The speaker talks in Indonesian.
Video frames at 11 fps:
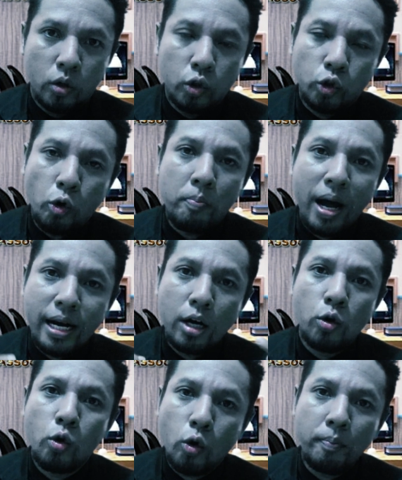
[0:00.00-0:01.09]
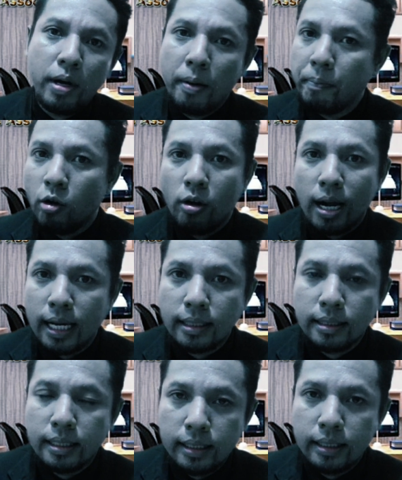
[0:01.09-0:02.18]
untuk badan hukum dan perorangan
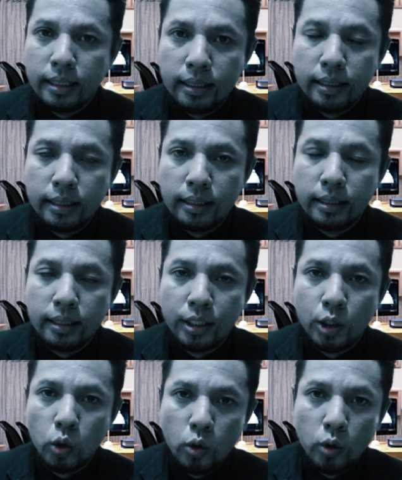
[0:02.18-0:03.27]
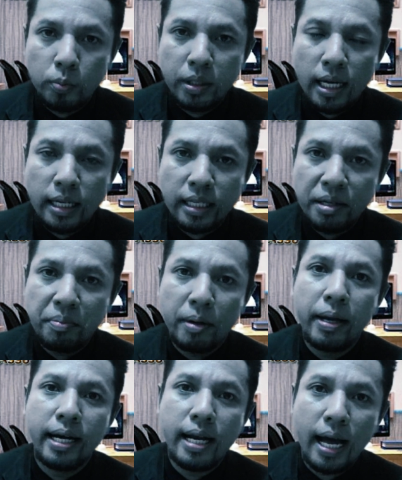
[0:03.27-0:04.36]
sendiri itu biayanya
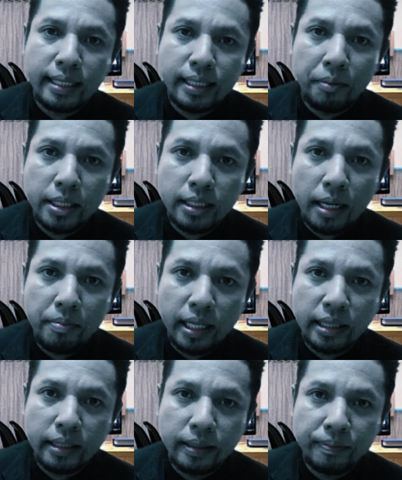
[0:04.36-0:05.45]
berbeda sahabat-sahabat